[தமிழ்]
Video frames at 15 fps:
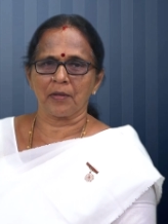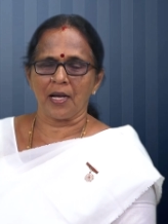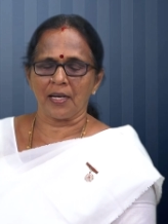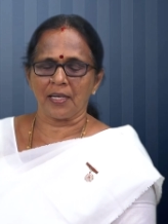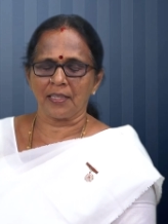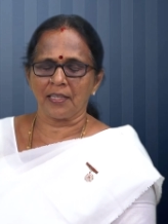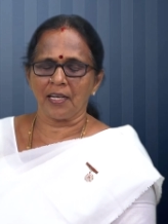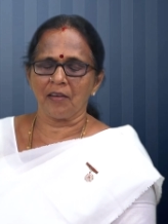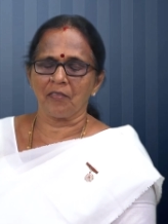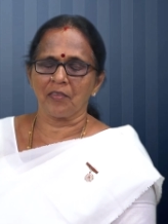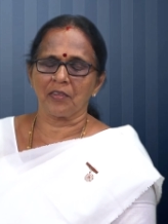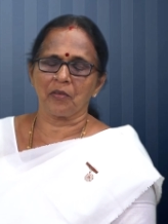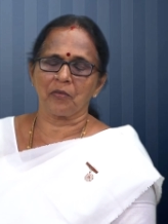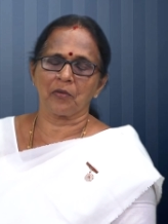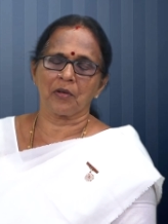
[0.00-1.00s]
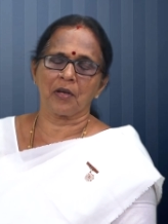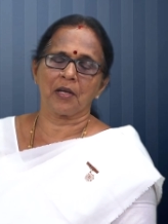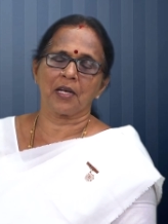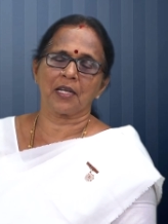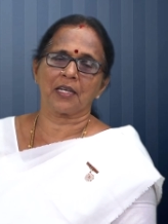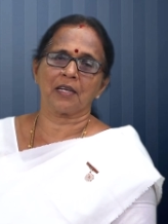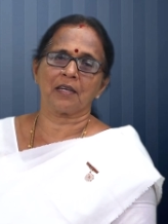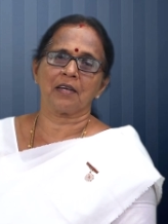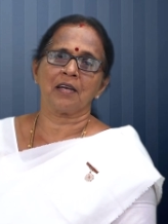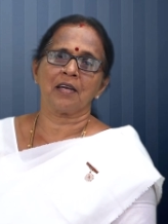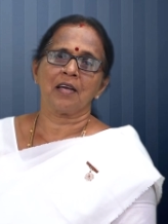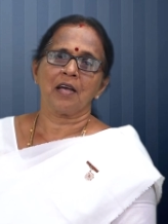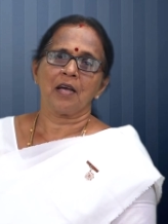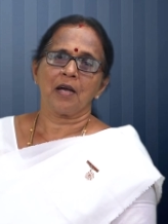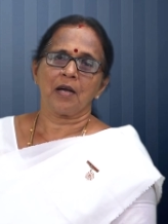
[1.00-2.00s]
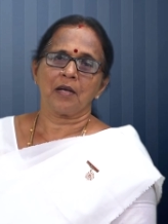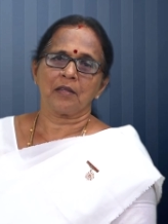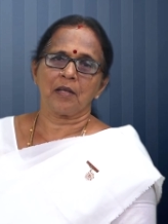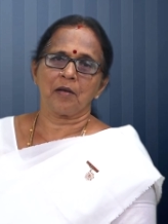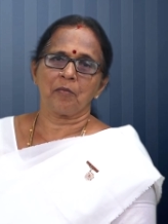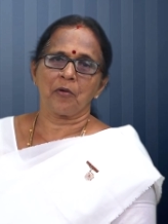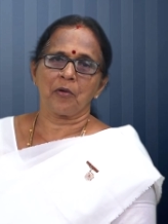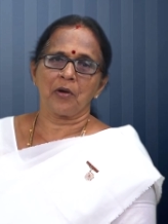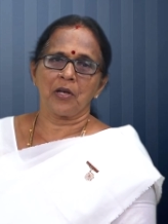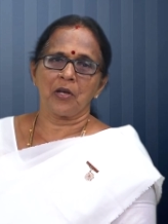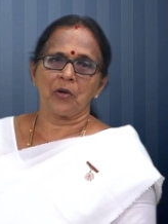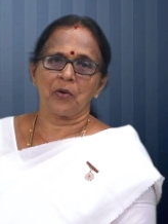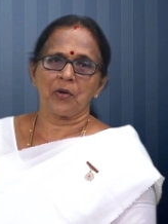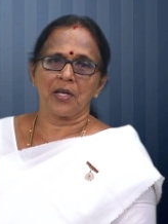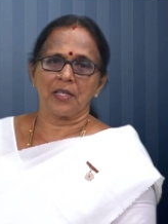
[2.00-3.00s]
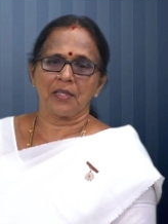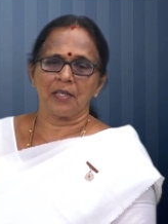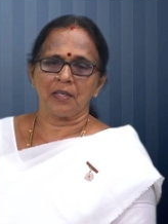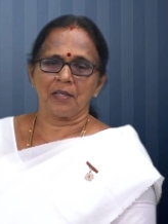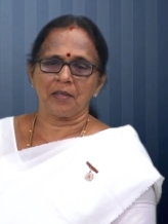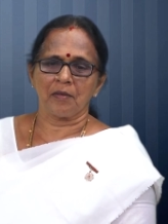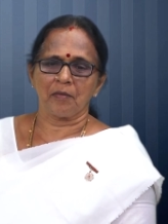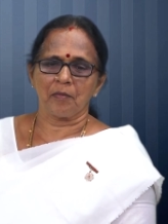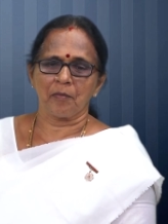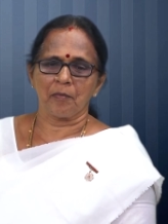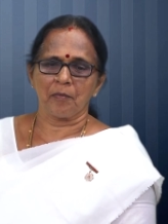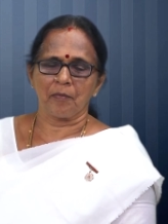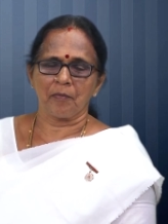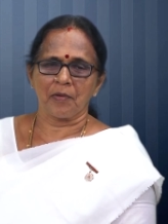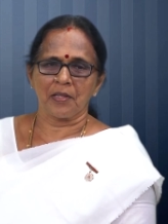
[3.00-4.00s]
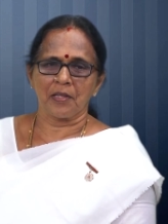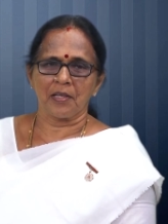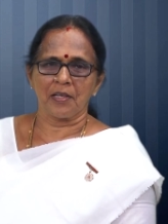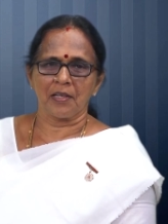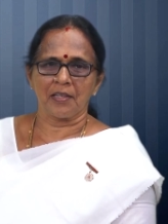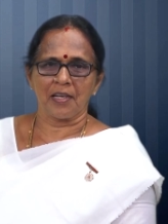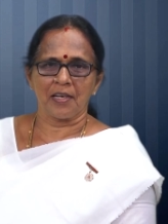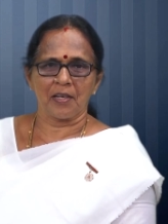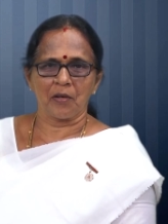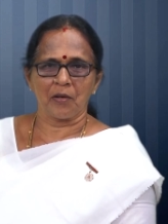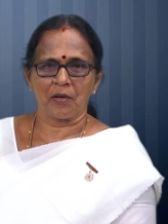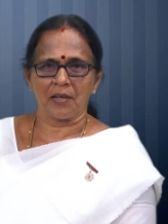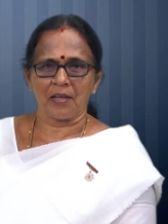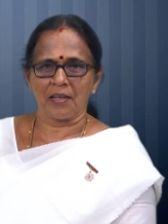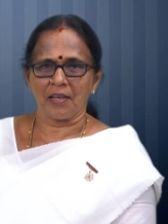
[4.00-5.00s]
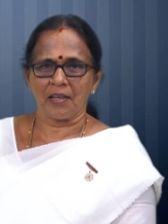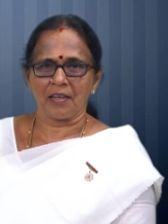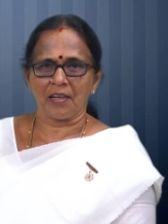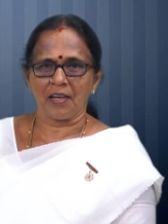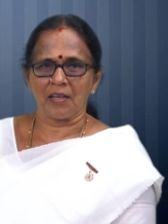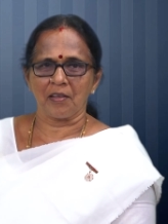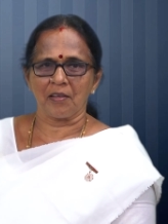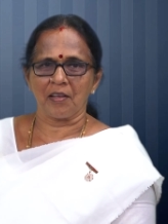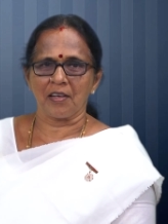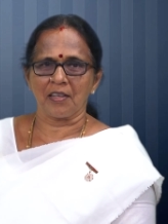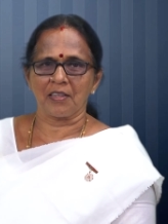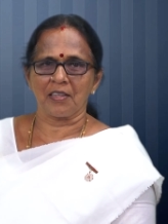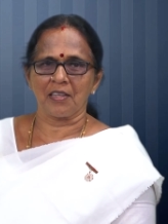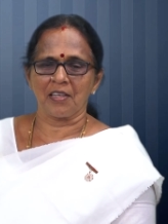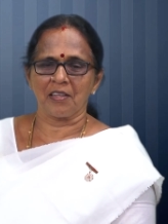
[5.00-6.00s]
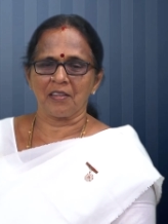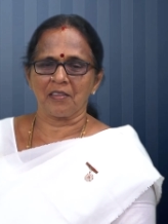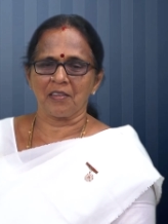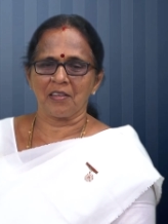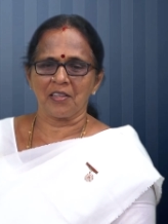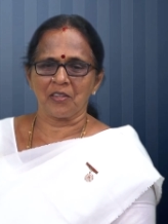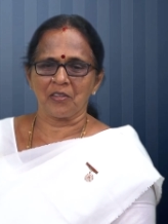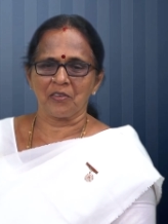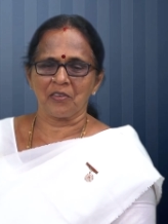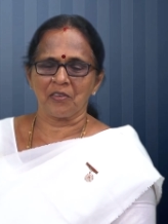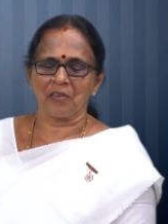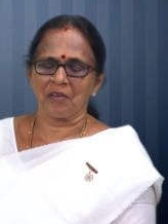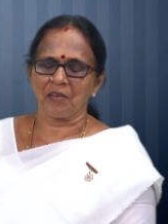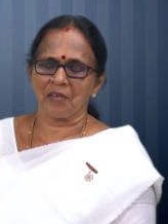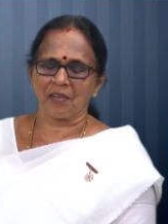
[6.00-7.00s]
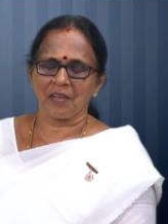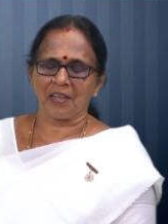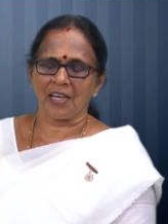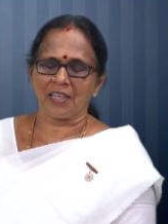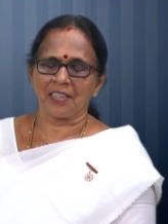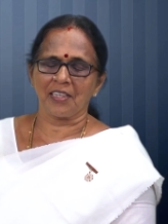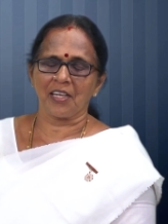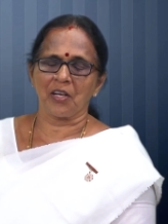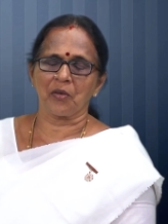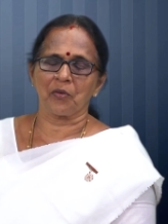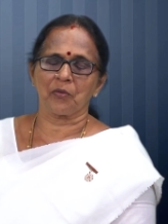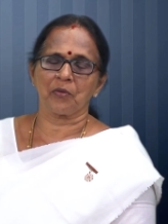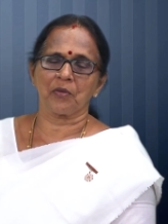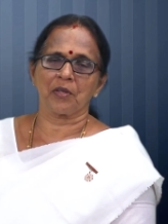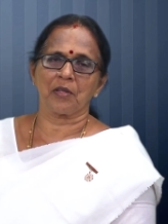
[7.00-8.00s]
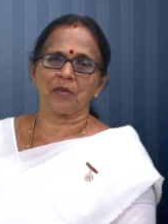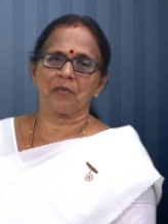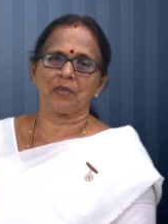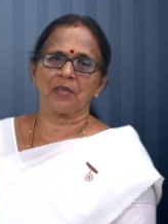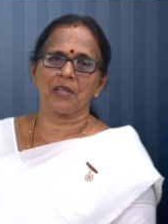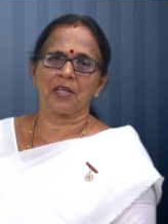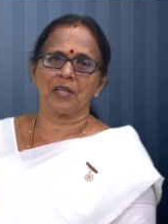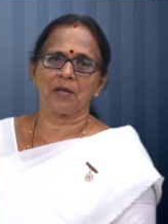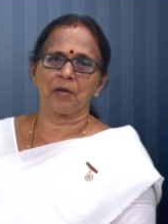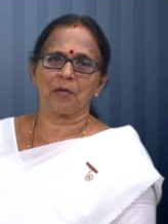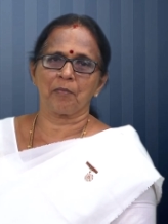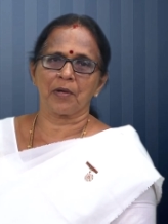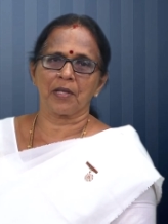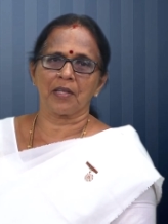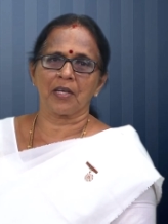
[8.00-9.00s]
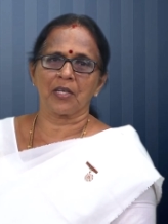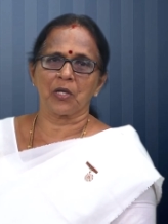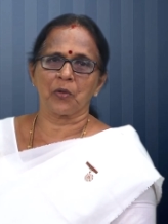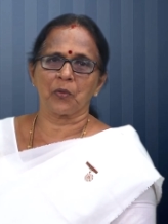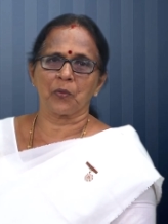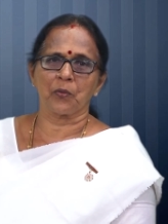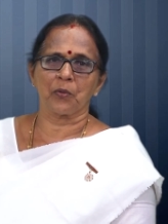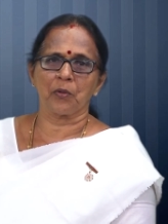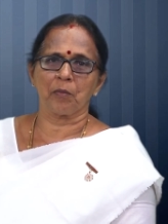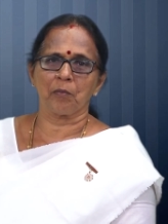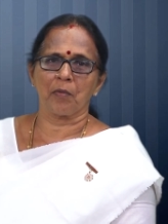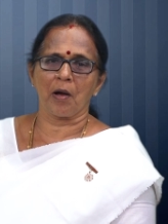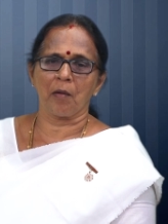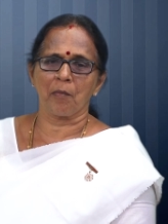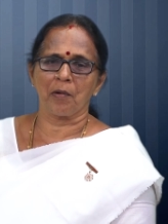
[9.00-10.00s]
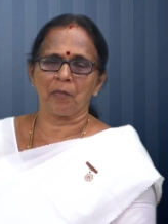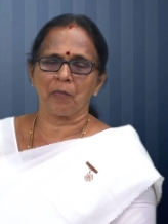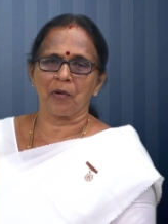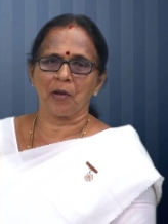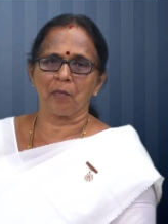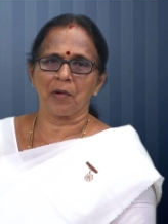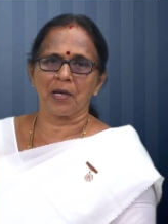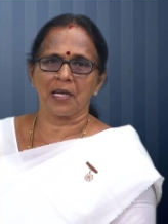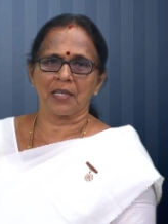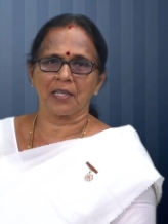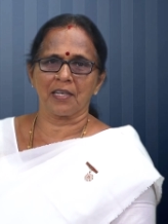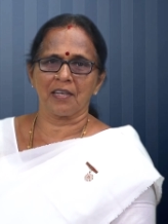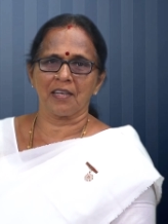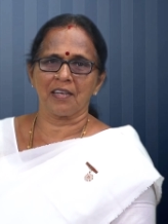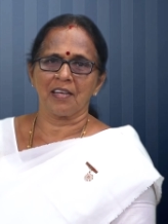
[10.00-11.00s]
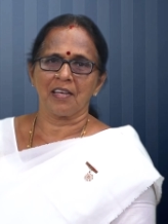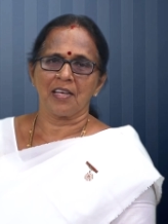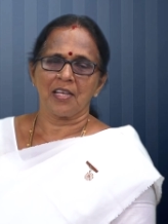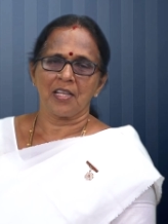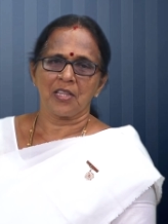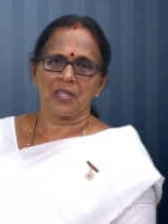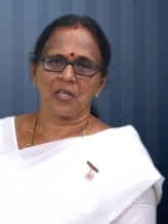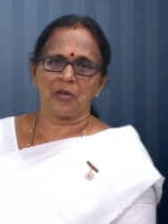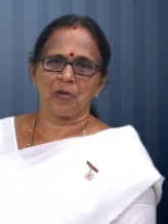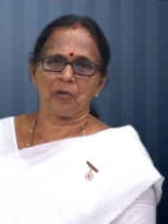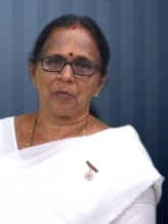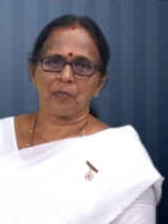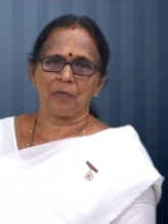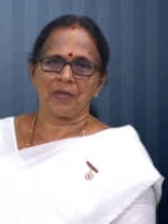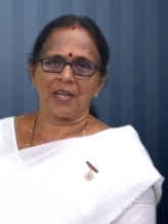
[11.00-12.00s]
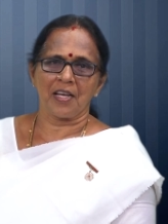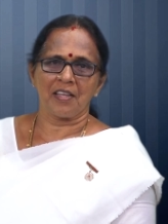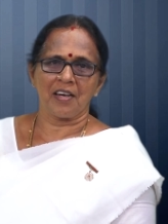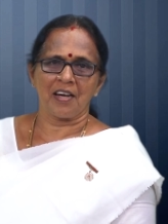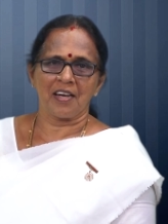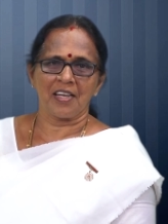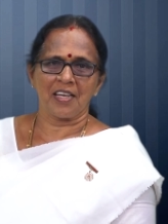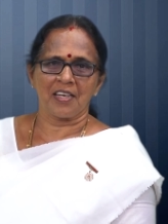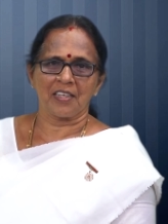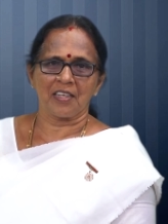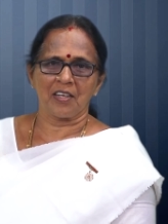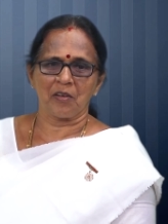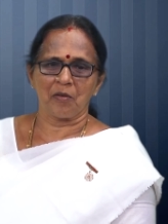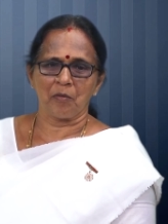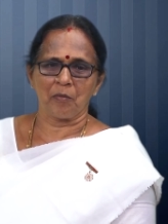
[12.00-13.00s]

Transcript: கரெக்டா வந்துடும் எனக்கு அந்த முரளியினுடைய வந்து என்னை எனக்கு தீர்த்து கரெக்டாகிடும் இது வந்து இப்படி தான் இருக்கும்னு பாபா மூலமா எனக்கு தெரிஞ்சுக்கணும் அதனால எனக்கு